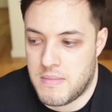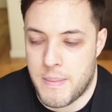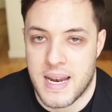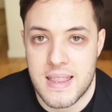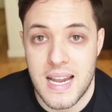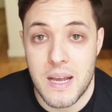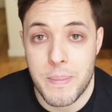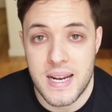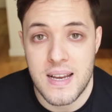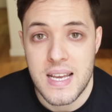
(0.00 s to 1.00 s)
me merezca la
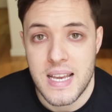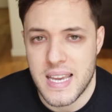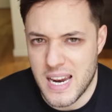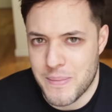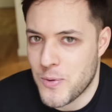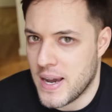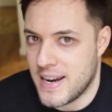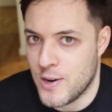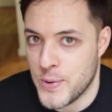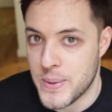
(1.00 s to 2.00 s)
pena crearme un
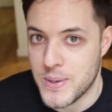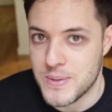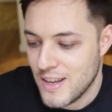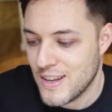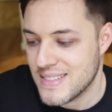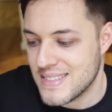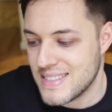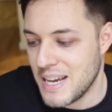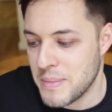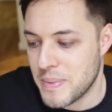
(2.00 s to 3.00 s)
canal nuevo.
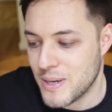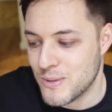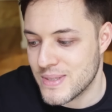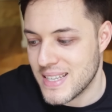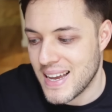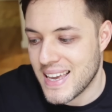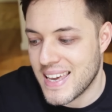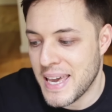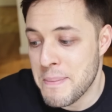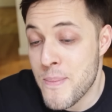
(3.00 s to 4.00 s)
Dame pregunta,
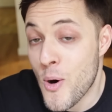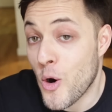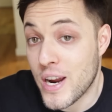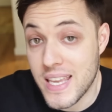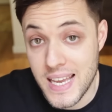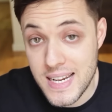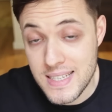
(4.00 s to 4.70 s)
¿qué emoji